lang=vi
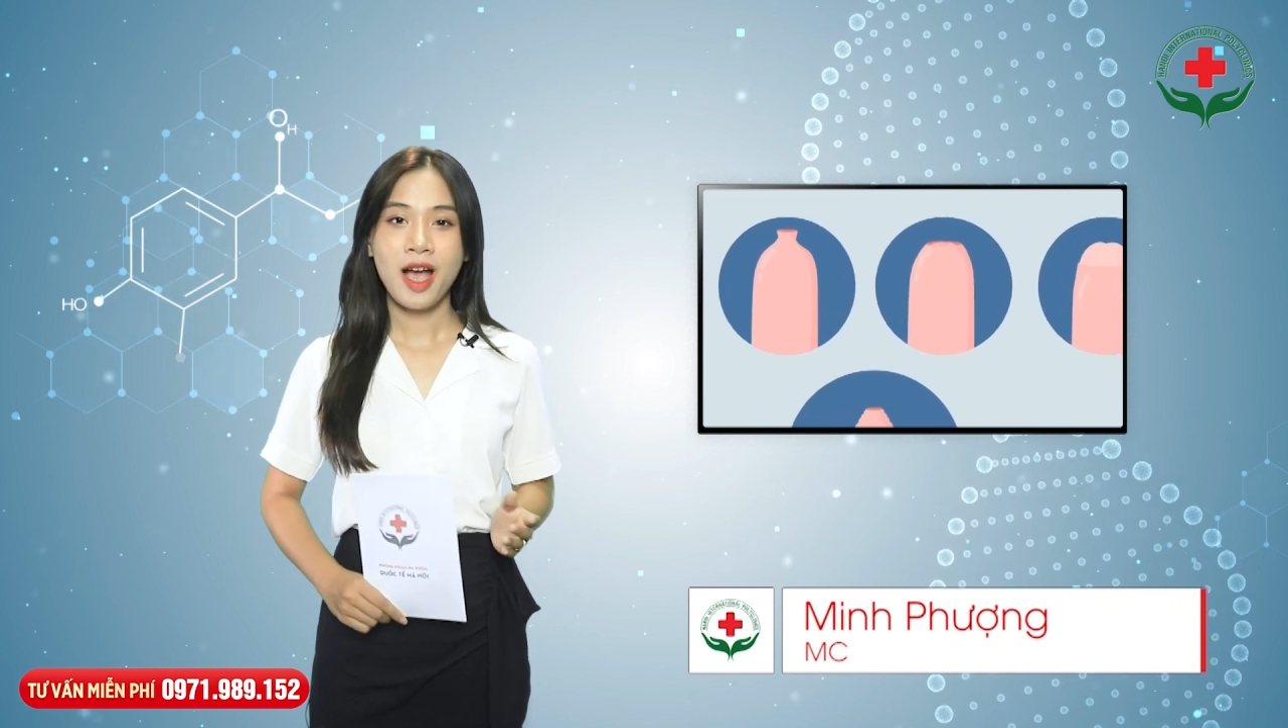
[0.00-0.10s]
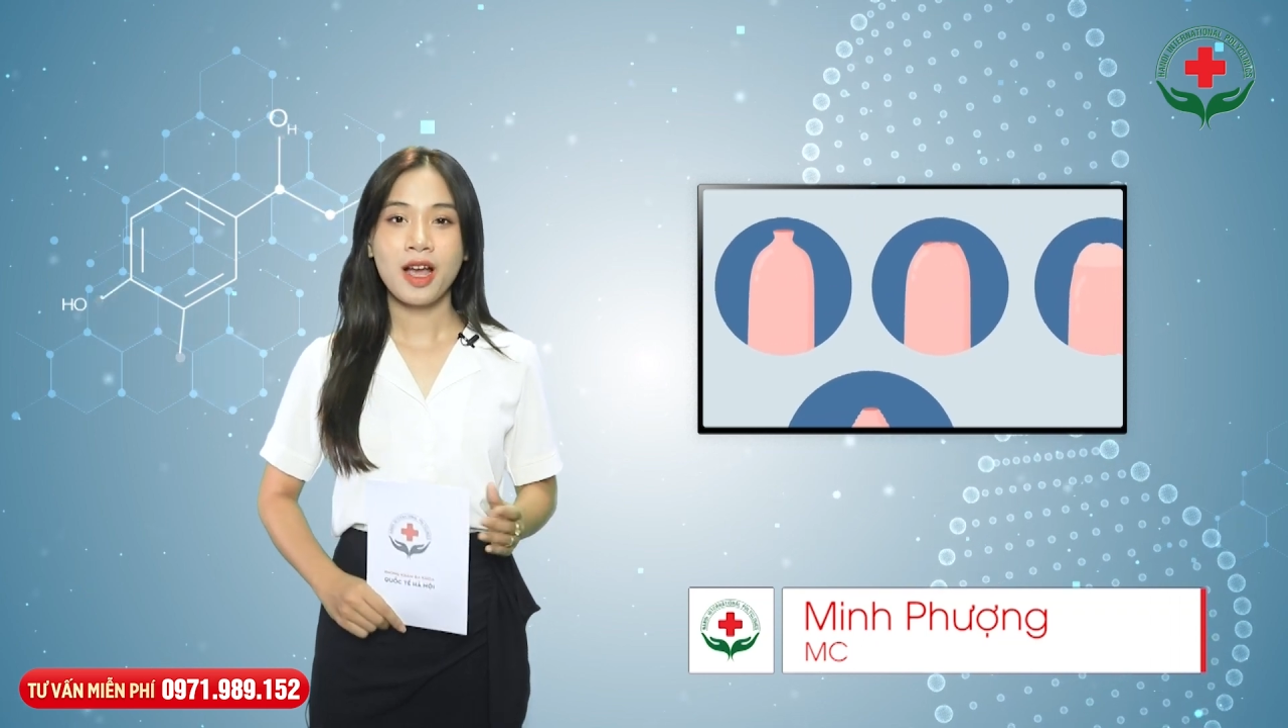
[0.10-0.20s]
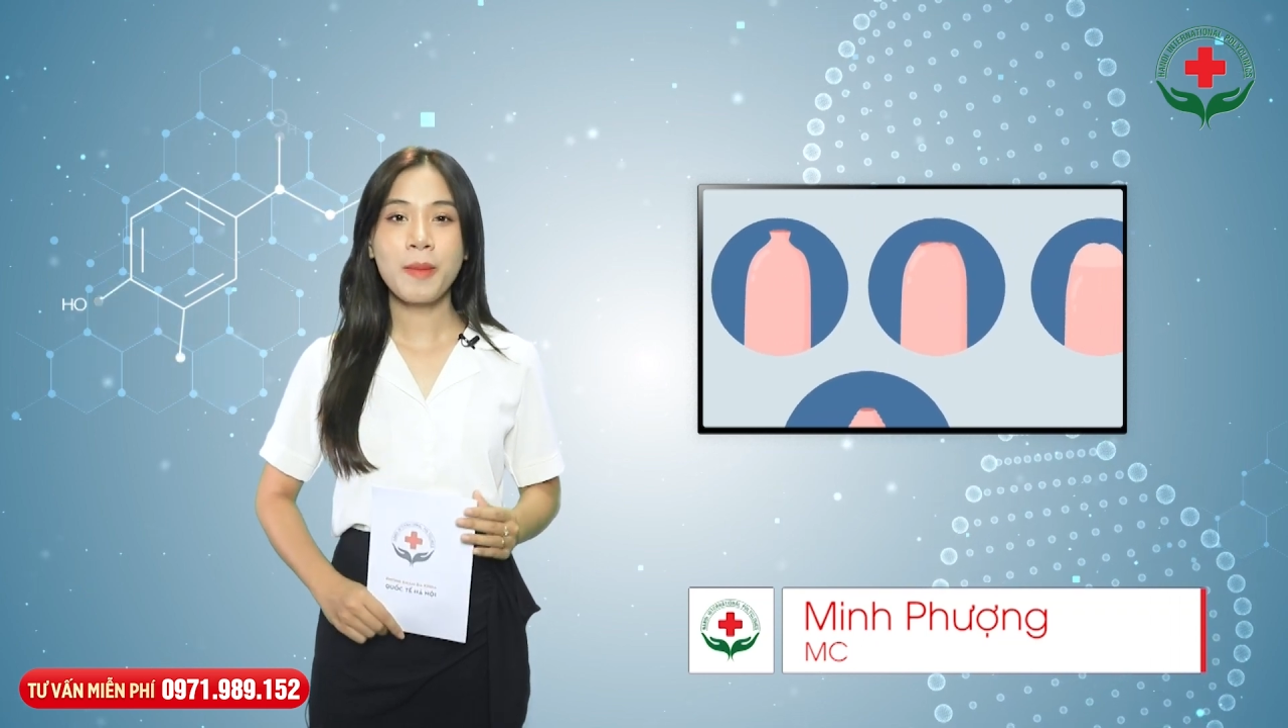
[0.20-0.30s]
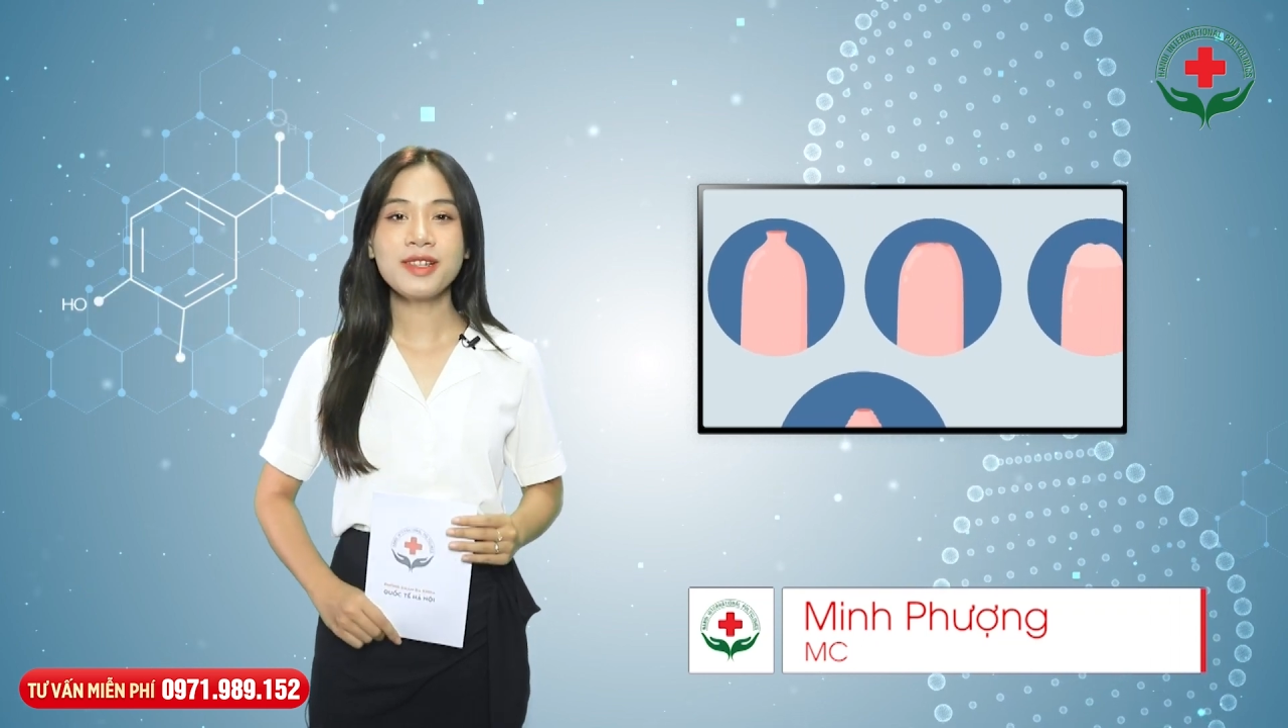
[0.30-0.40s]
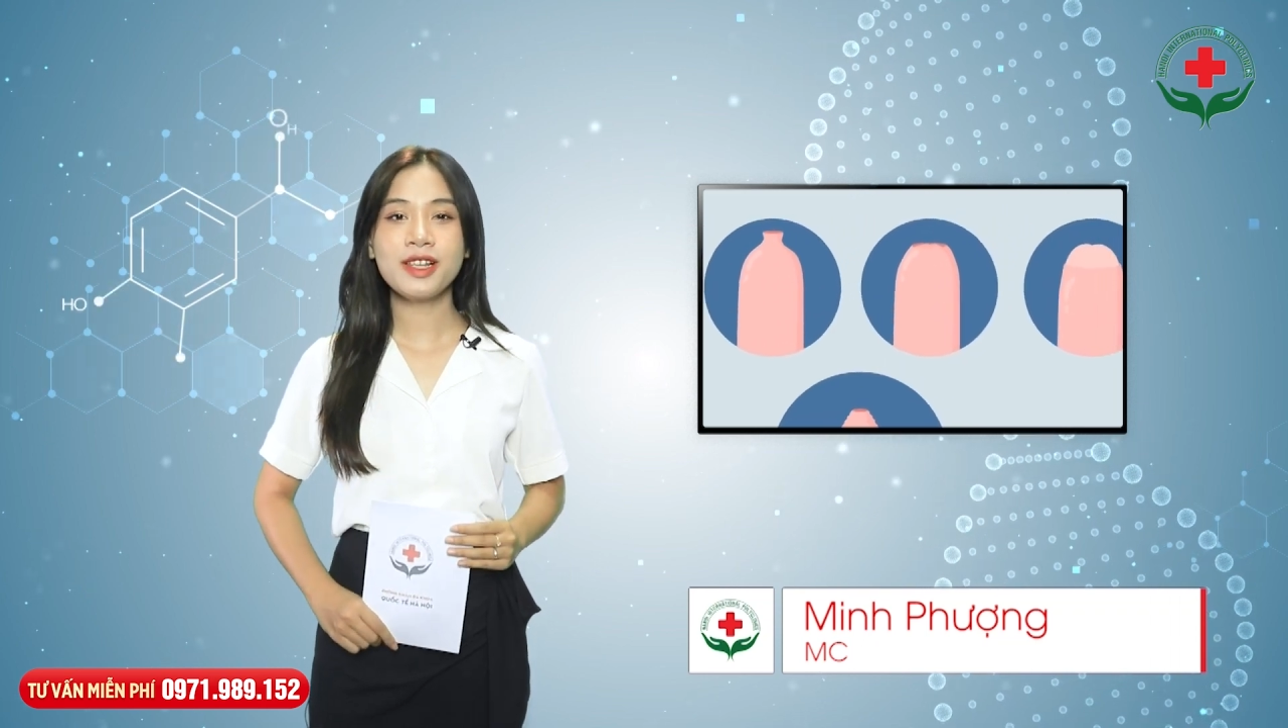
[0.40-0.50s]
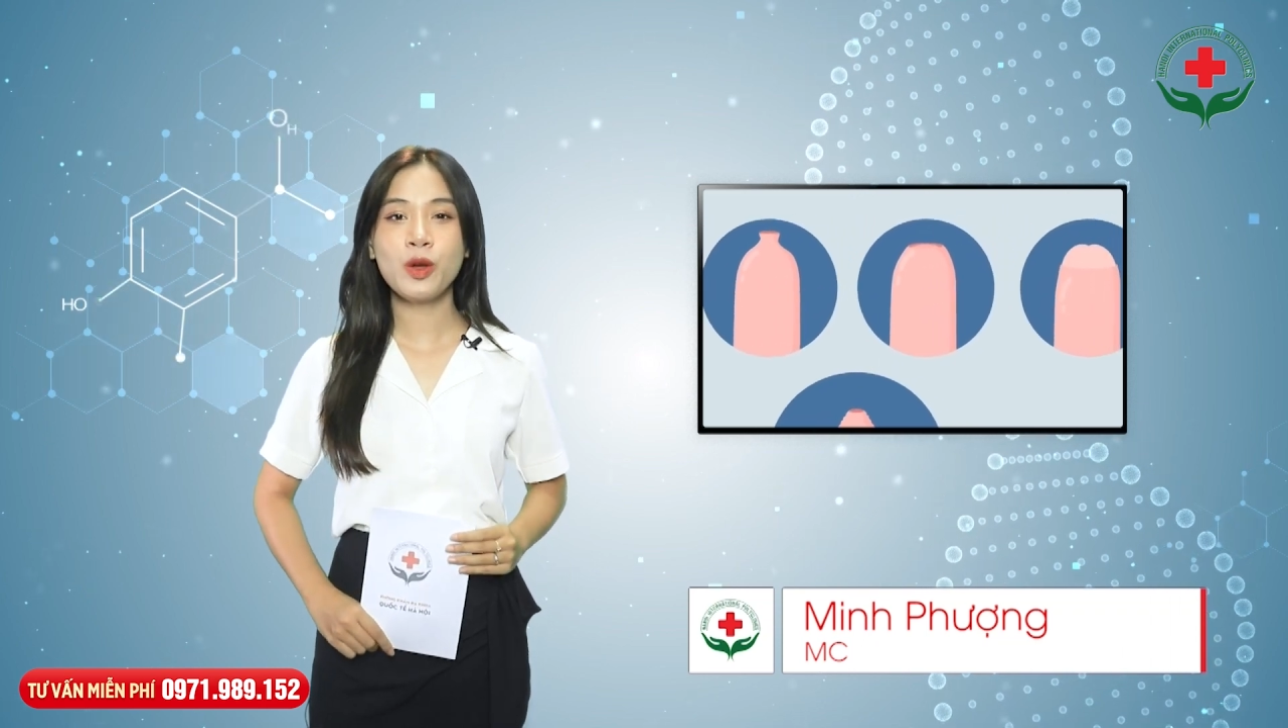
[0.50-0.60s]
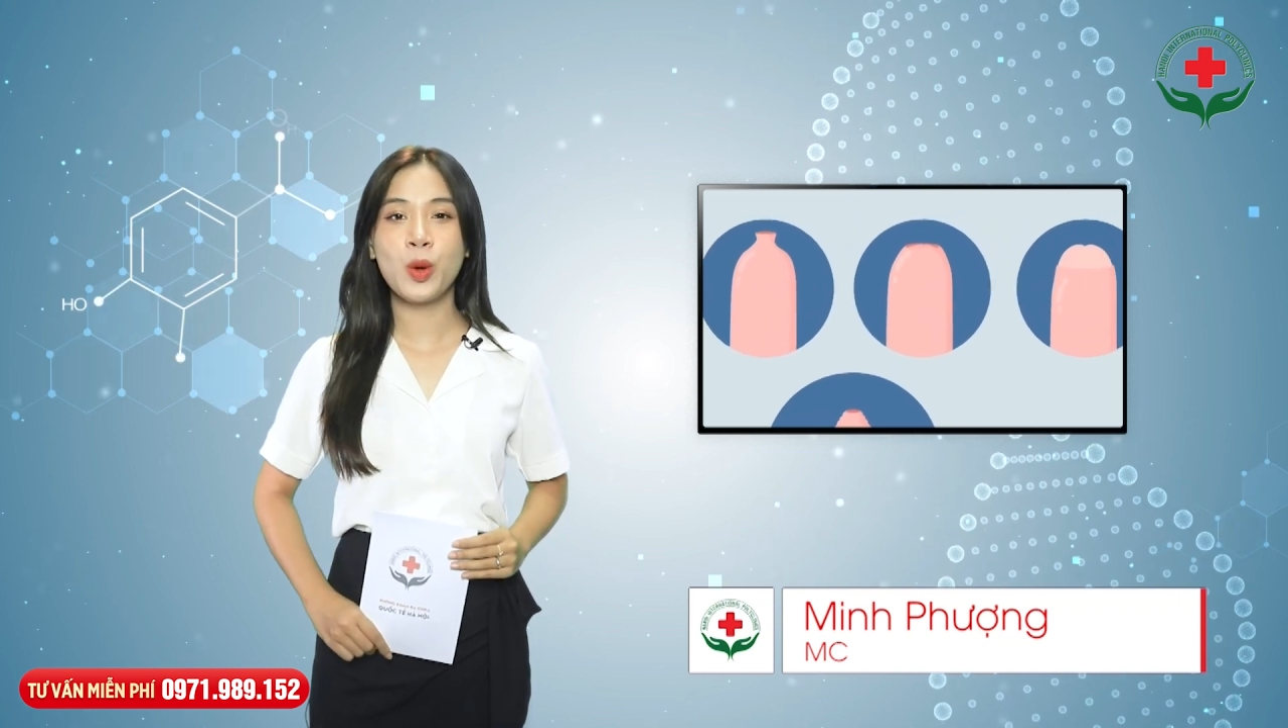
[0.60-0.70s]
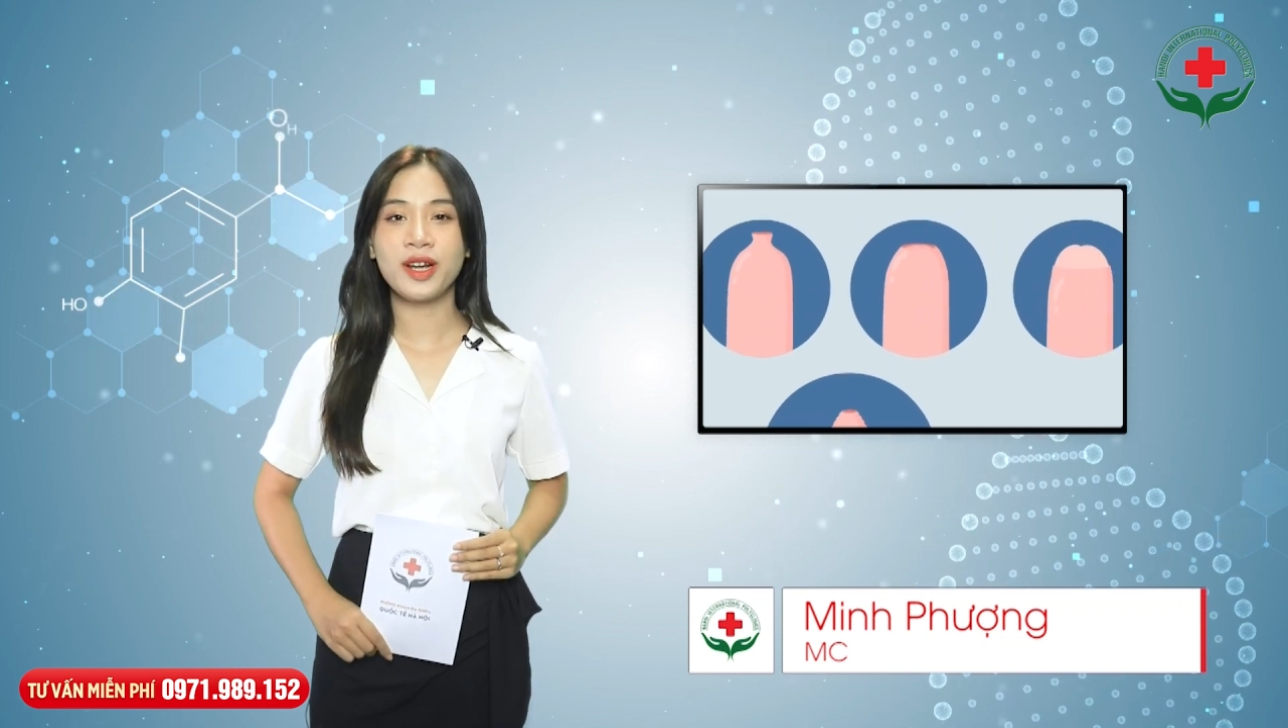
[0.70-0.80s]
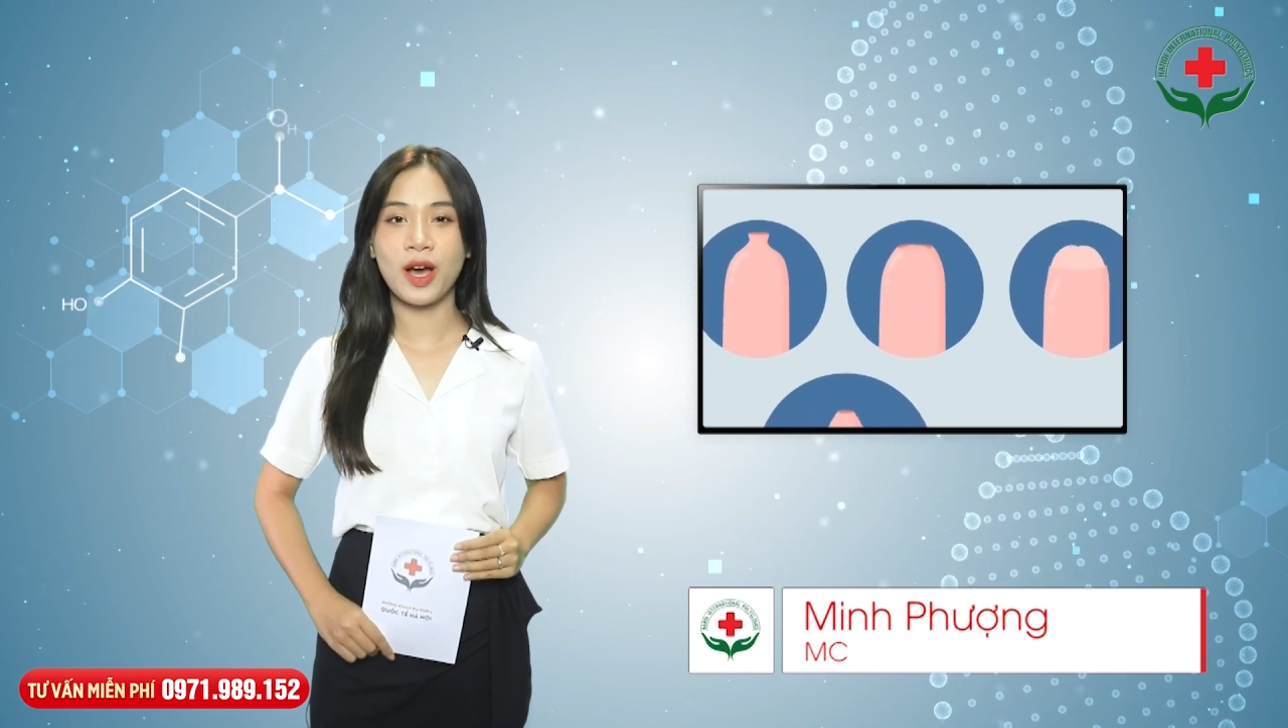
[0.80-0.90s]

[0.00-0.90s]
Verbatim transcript: Các bác sĩ khuyến